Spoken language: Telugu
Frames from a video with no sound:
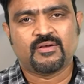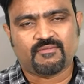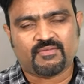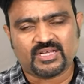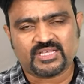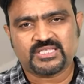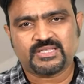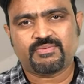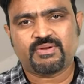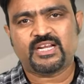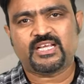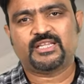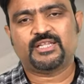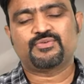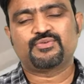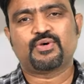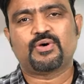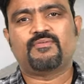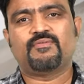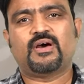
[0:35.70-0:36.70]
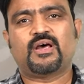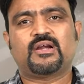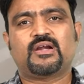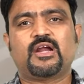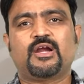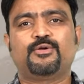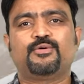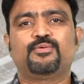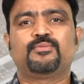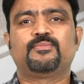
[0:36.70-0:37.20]
వాస్తవానికి ఇది సోమవారం
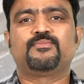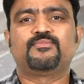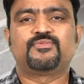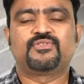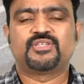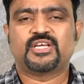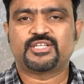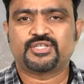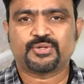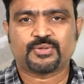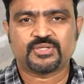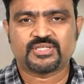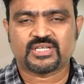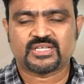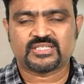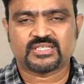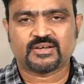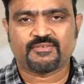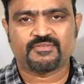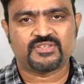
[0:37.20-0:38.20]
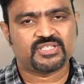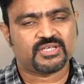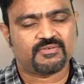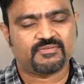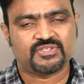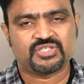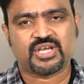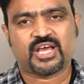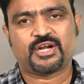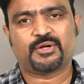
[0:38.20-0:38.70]
నాడు చర్చకు వచ్చిన
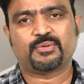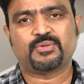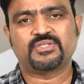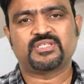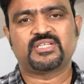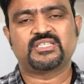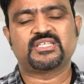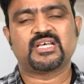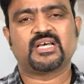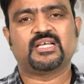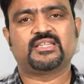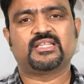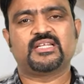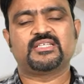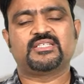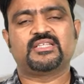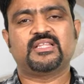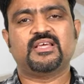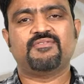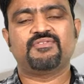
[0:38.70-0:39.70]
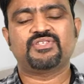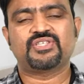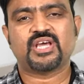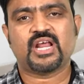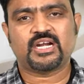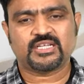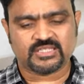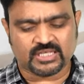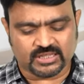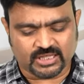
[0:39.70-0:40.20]
విచారణకు వచ్చిన సంగతి తెలిసిందే
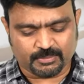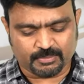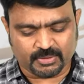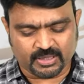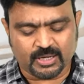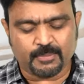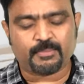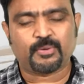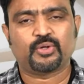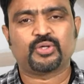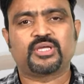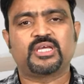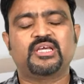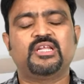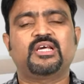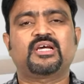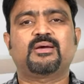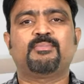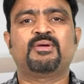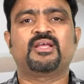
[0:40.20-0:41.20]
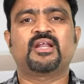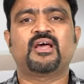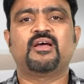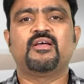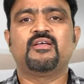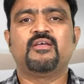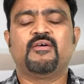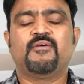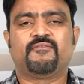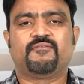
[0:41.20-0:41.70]
విచారణ సందర్భంగా పలు కీలకమైన
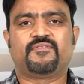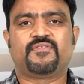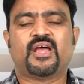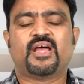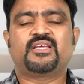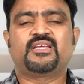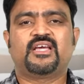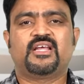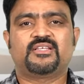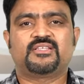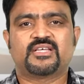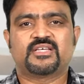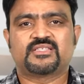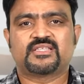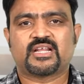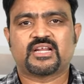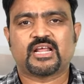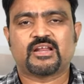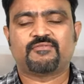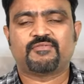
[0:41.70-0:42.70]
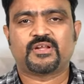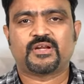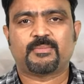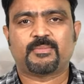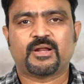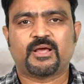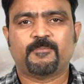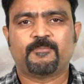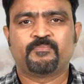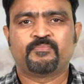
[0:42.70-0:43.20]
వ్యాఖ్యలు చేశారు ఎన్వీ
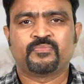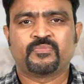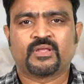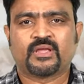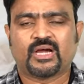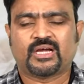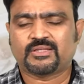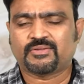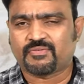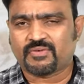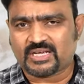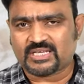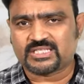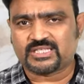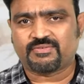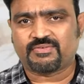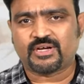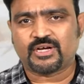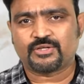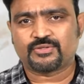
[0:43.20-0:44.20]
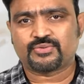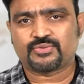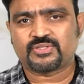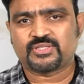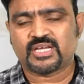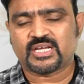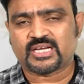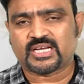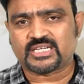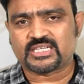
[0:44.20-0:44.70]
రమణ అయితే వాస్తవంగా
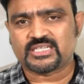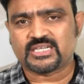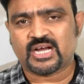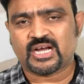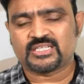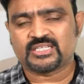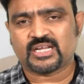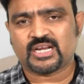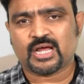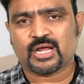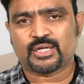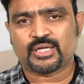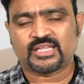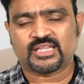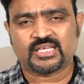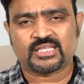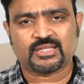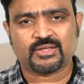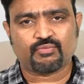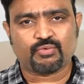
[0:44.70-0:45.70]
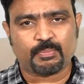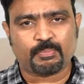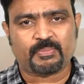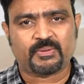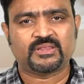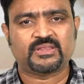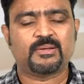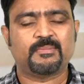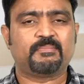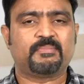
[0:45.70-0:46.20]
చూస్తే కృష్ణా జలాలు ఏదైతే
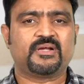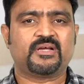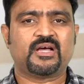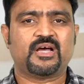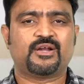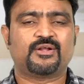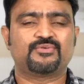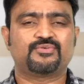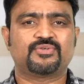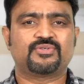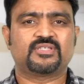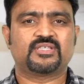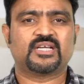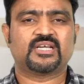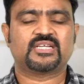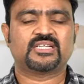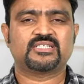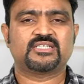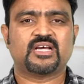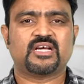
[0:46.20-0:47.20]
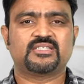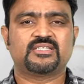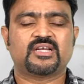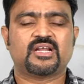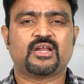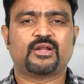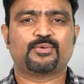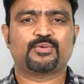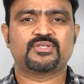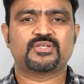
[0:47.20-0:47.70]
ఒప్పందం ప్రకారం చూస్తే కృష్ణా
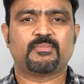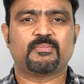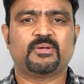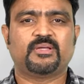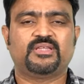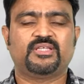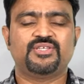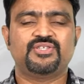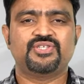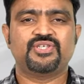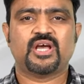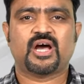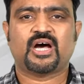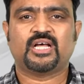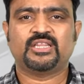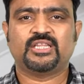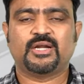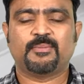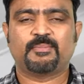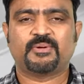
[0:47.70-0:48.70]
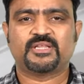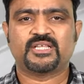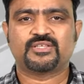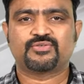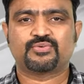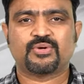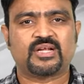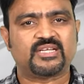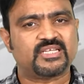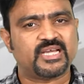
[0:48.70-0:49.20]
జలాలకు సంబంధించి
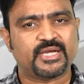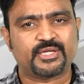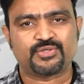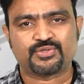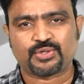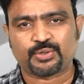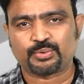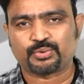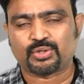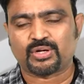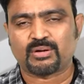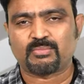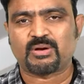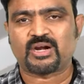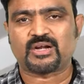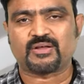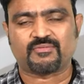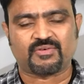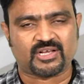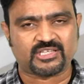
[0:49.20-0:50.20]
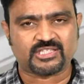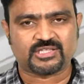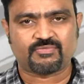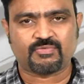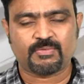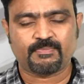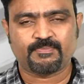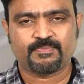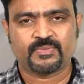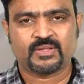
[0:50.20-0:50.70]
ఆంధ్రప్రదేశ్కు అన్యాయం జరుగుతున్నమాట
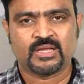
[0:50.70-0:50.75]
వాస్తవం